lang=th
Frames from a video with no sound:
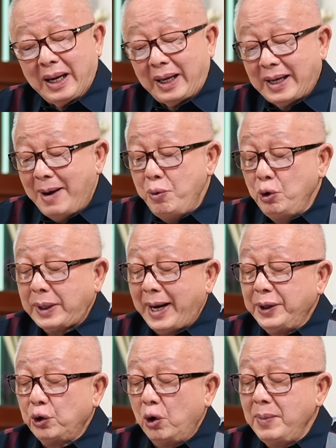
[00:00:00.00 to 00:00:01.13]
คณะผู้ไต่
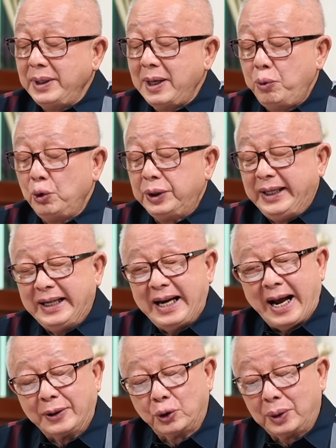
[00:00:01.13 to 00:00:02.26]
สวนไม่ใช่ผู้ชี้
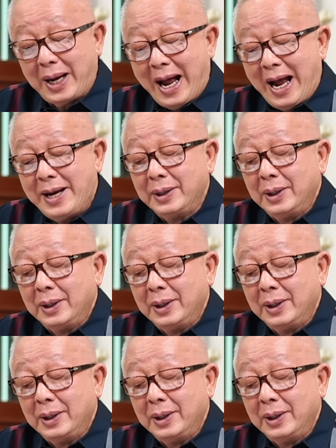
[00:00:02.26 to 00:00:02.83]
ขาดสุดท้าย